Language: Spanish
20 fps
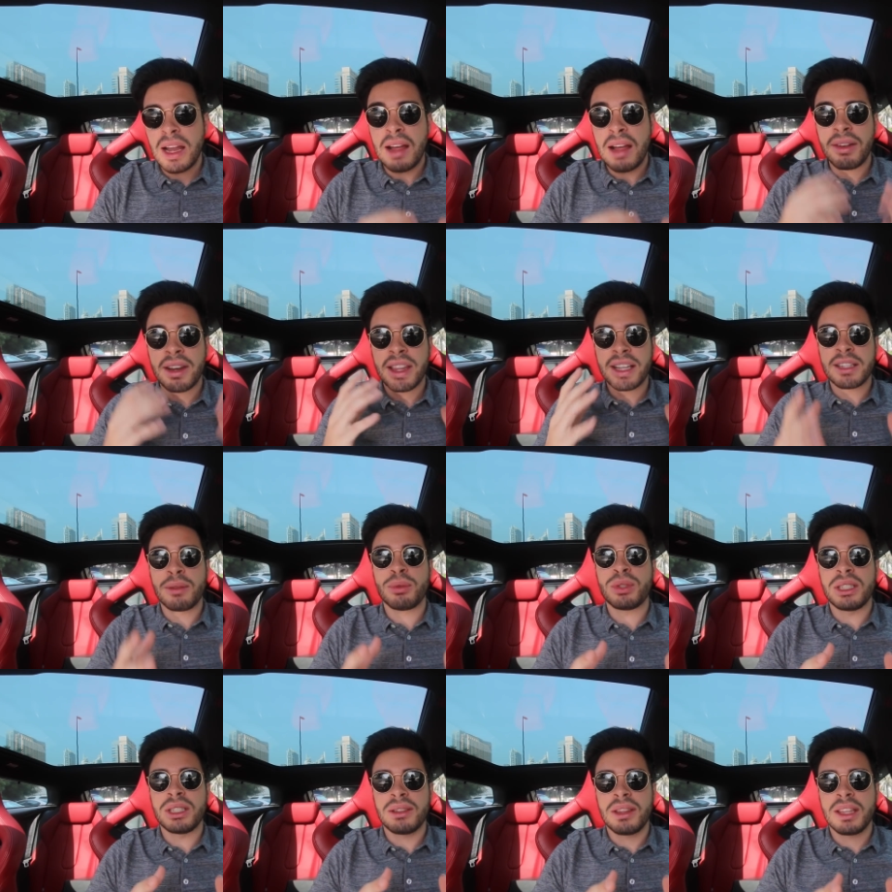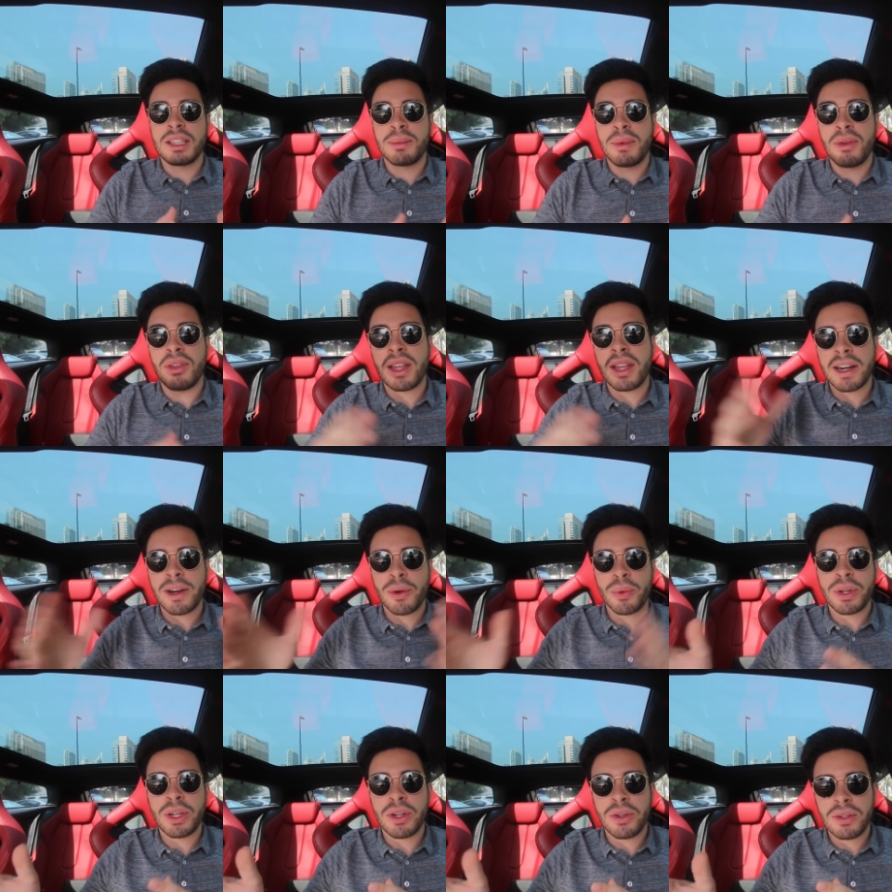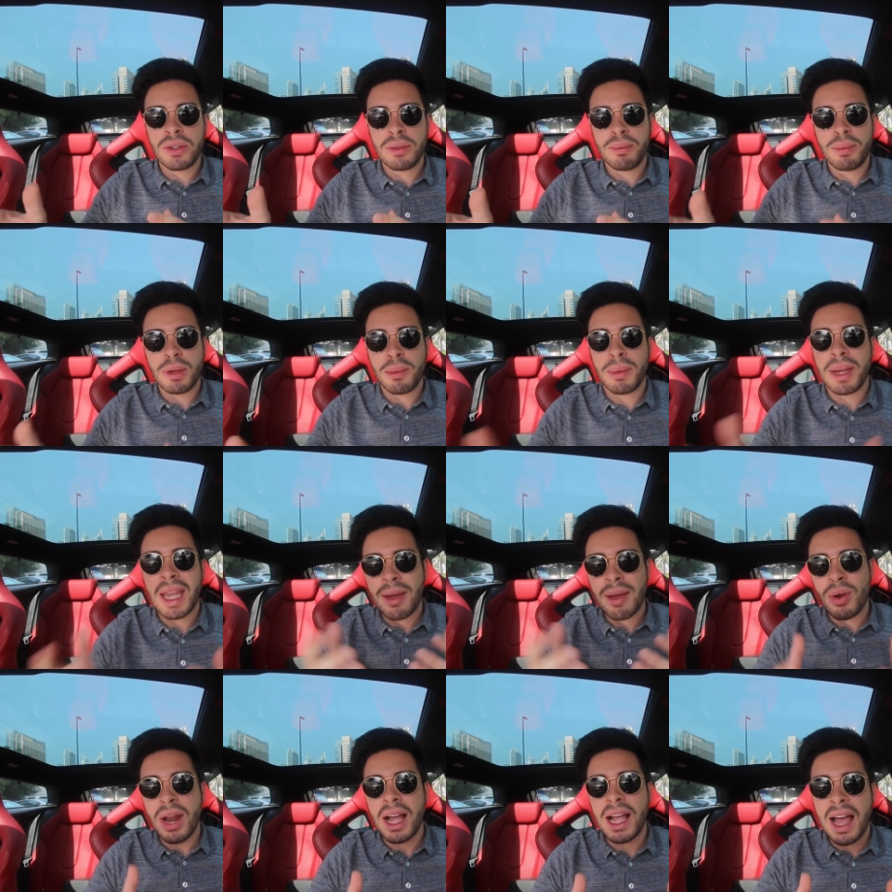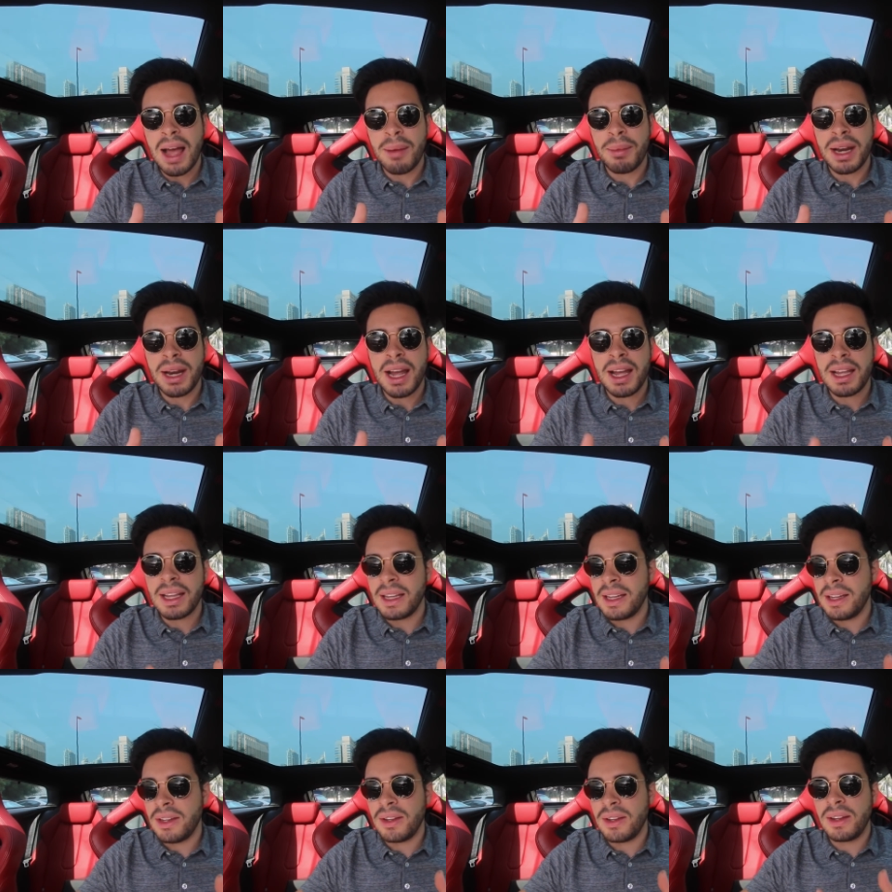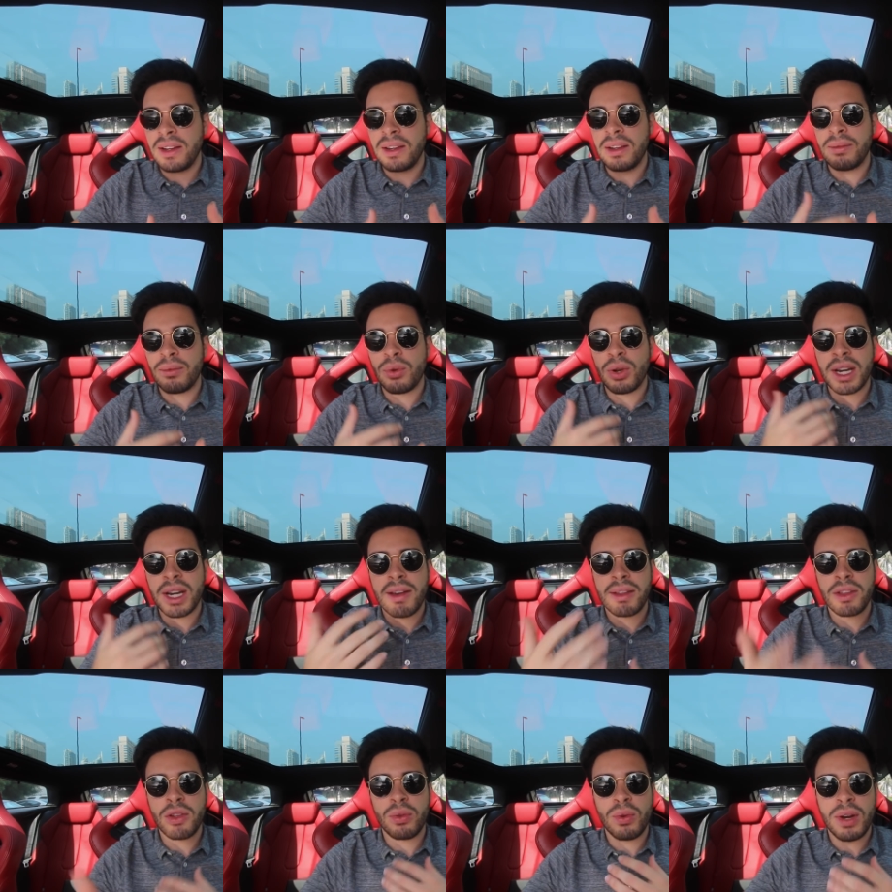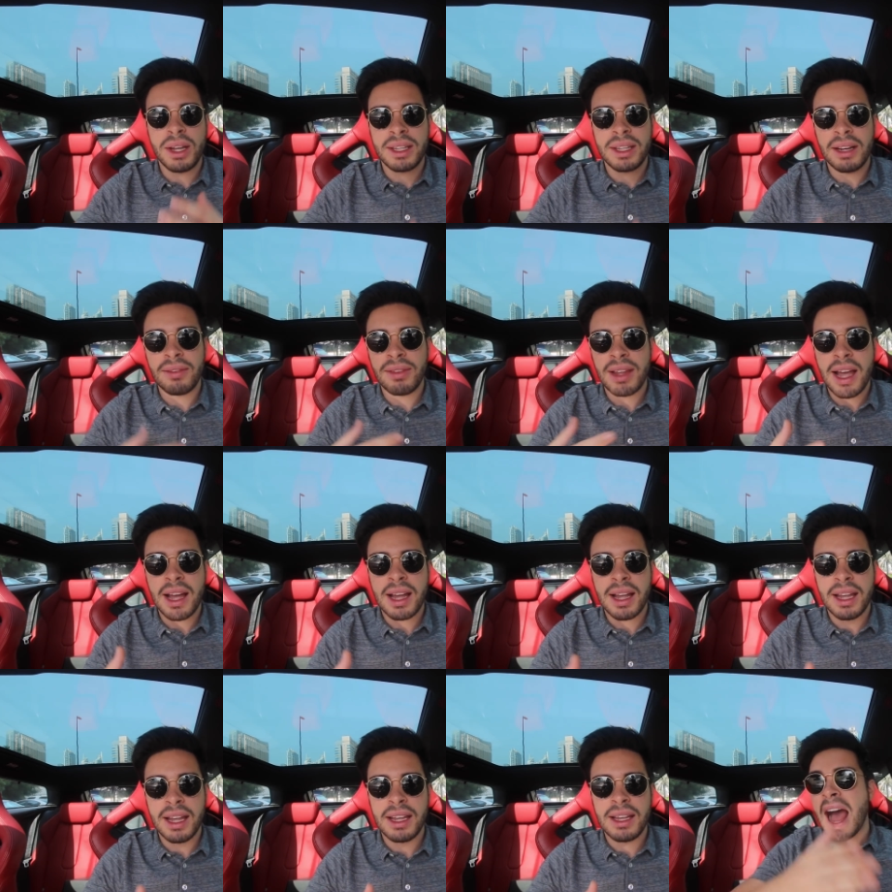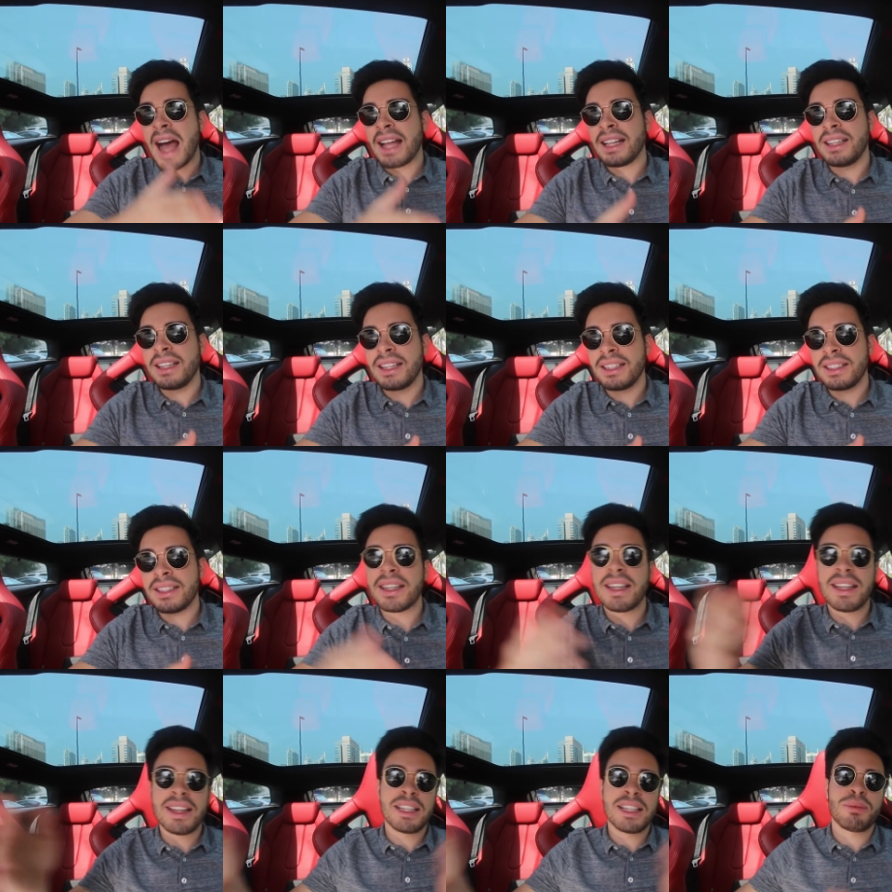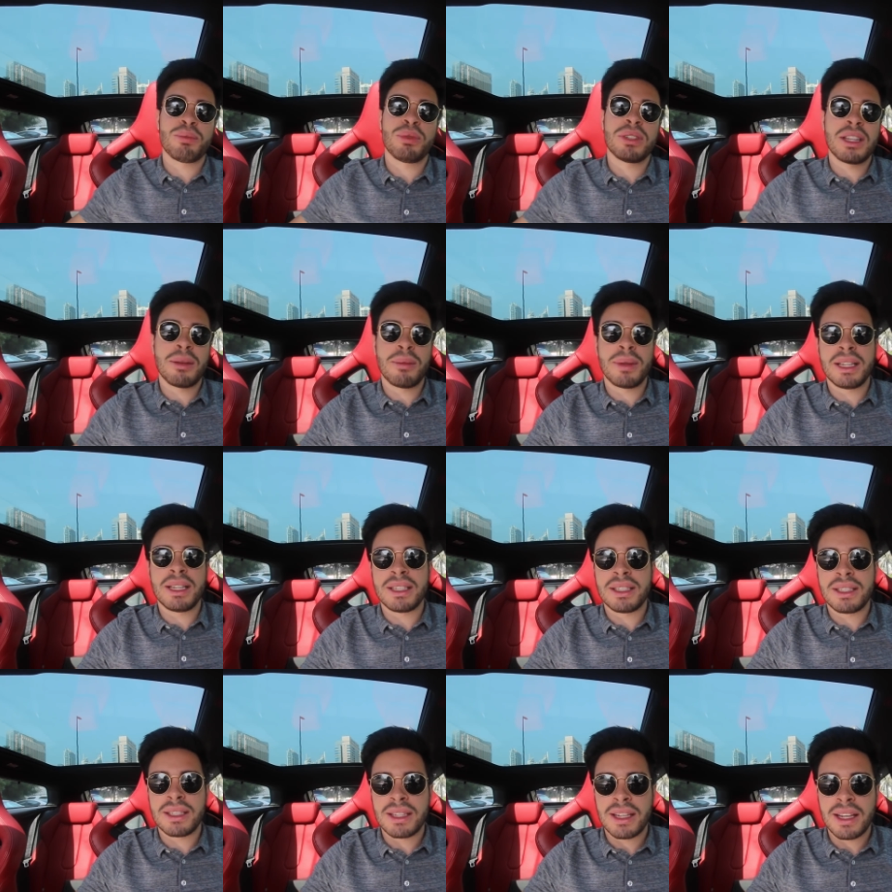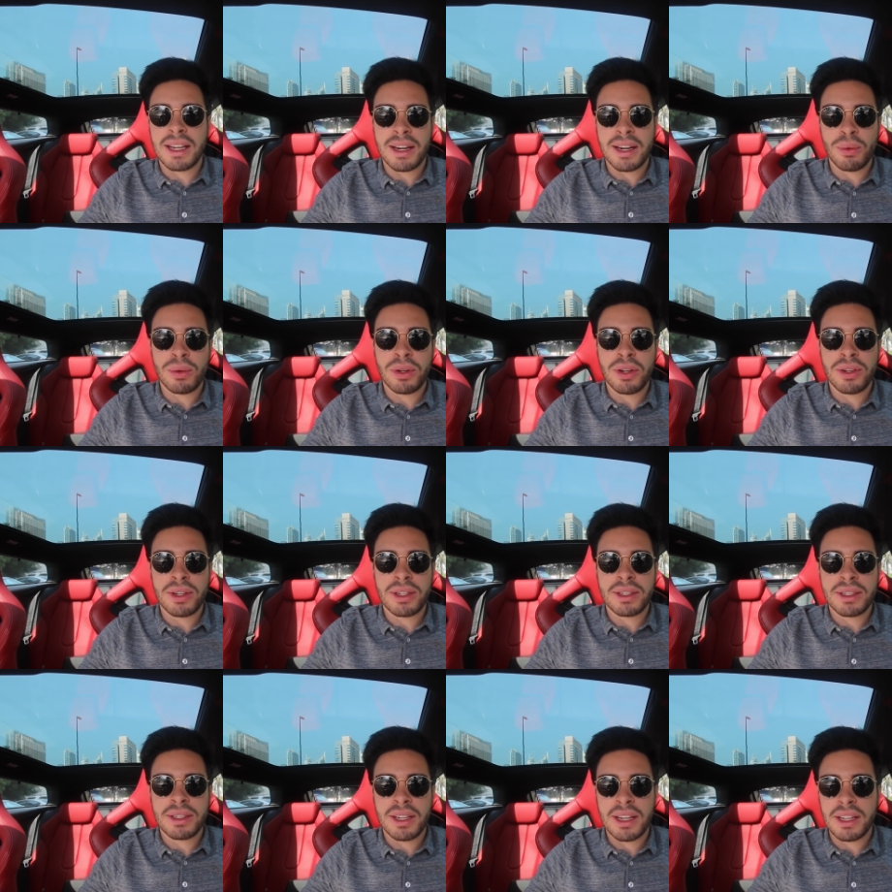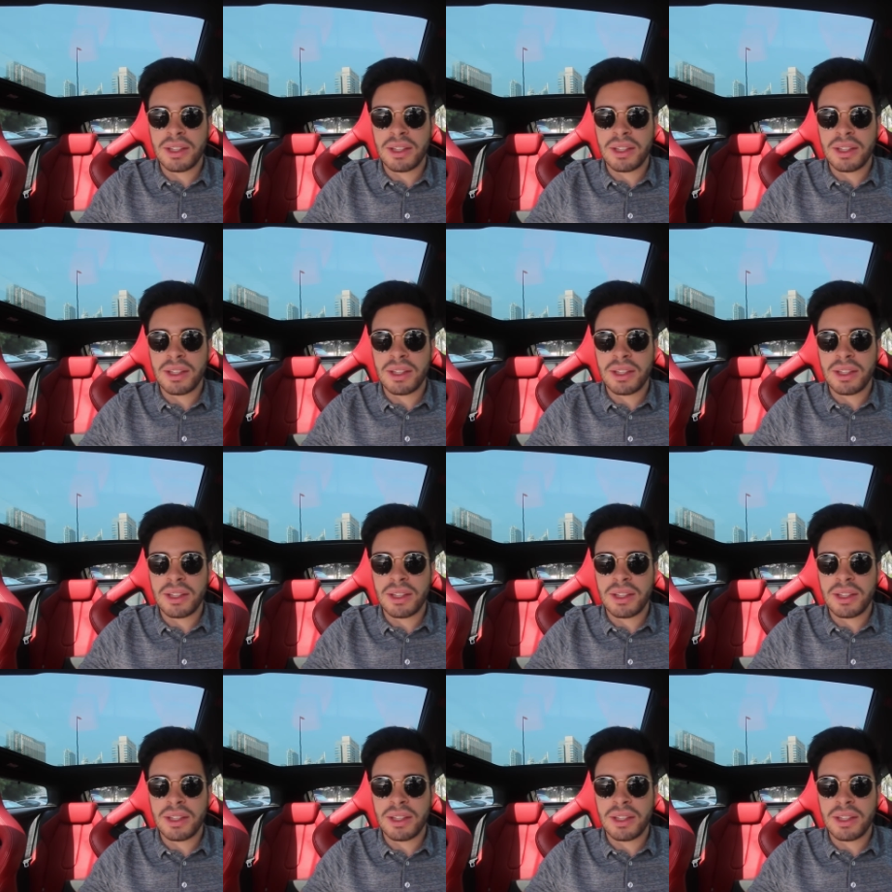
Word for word: La verdad es que muchas veces me voy de reunión, pero me llevo la cámara y voy grabando durante el viaje, antes y después de mis eh, reuniones.